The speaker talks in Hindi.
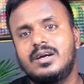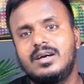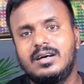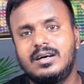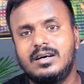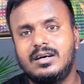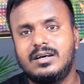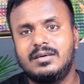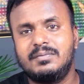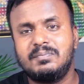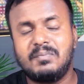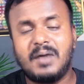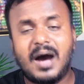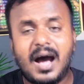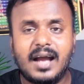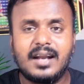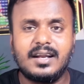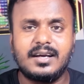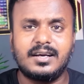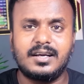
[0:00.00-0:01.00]
आ,
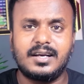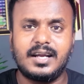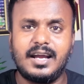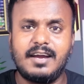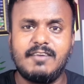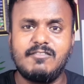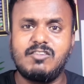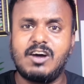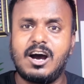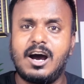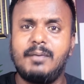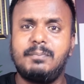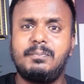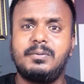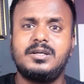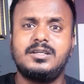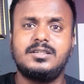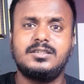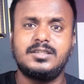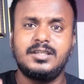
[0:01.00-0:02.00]
महानगर है वहाँ
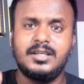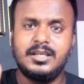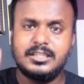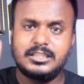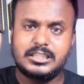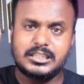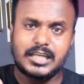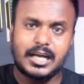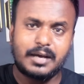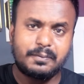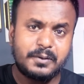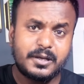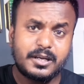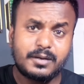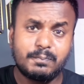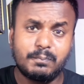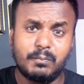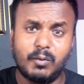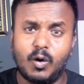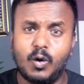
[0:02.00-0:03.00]
पर
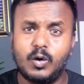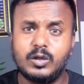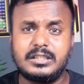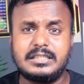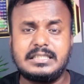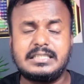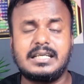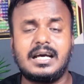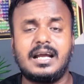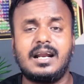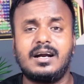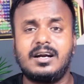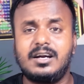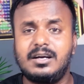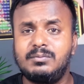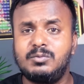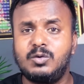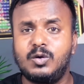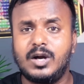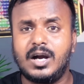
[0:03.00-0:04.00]
ट्रैफिक बहुत ही सारा
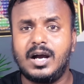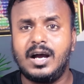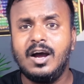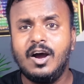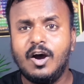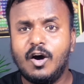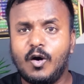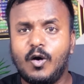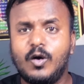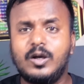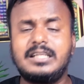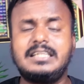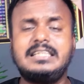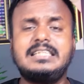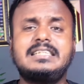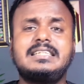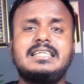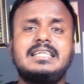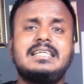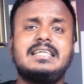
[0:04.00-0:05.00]
कम होगा और
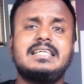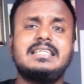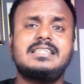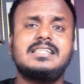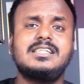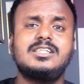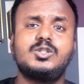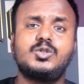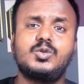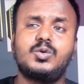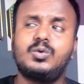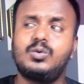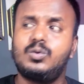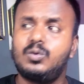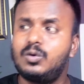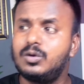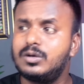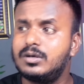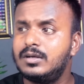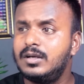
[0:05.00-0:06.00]
इस तरीके से जो
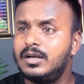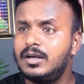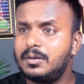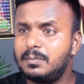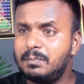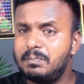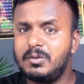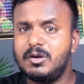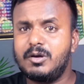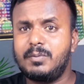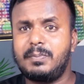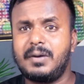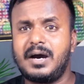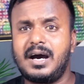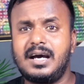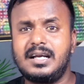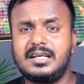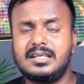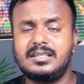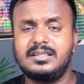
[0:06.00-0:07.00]
लोग
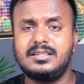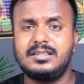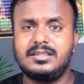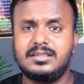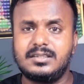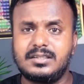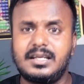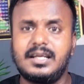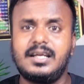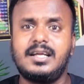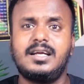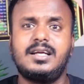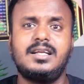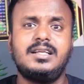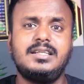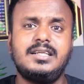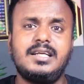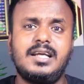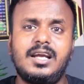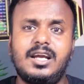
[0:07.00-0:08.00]
व्यापार के
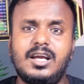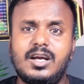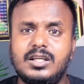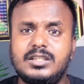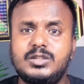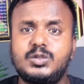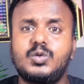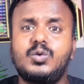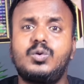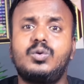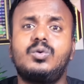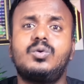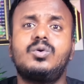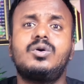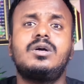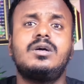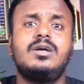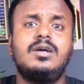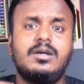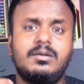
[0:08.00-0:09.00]
लिए जो
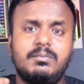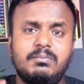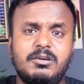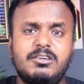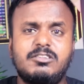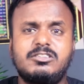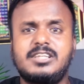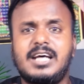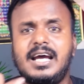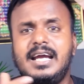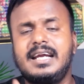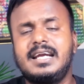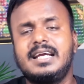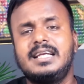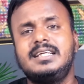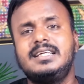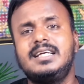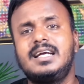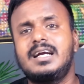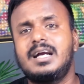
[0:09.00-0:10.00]
लोग व्यवसाय
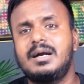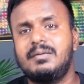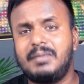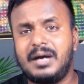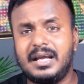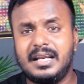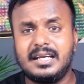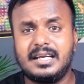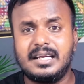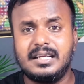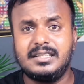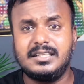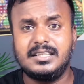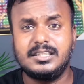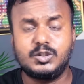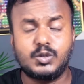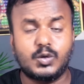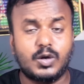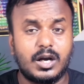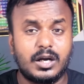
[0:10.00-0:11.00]
के लिए कमाने के
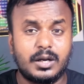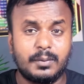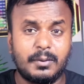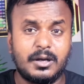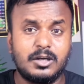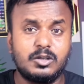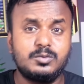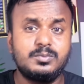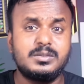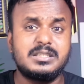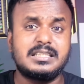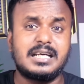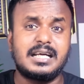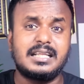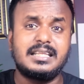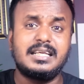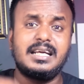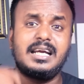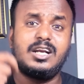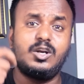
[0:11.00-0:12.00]
लिए जो काठमांडू में
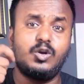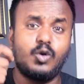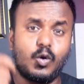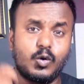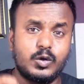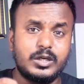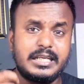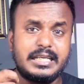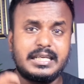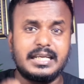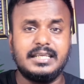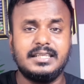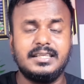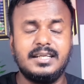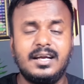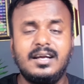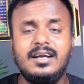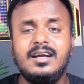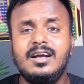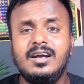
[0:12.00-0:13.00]
जाते हैं नौकरी के
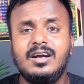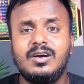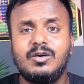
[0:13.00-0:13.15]
लिए